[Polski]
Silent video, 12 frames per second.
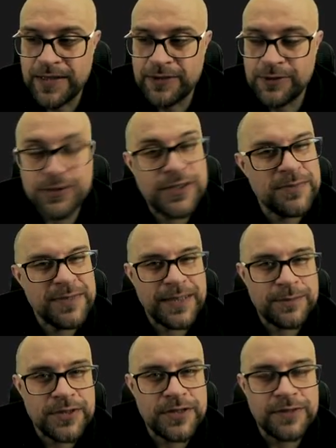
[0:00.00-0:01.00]
a to czym
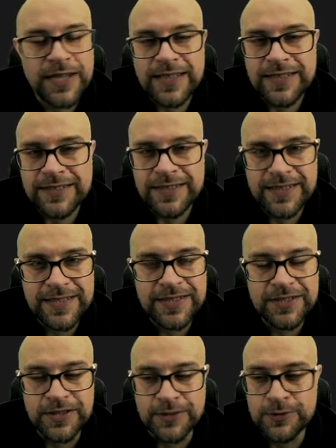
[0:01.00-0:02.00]
tam się
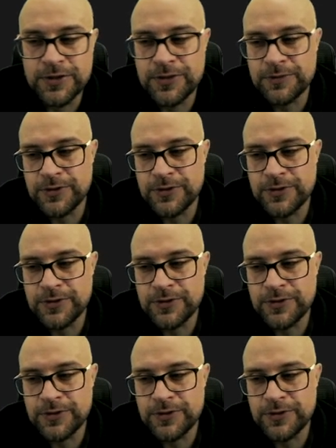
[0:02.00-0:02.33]
charakterystycznie różnią,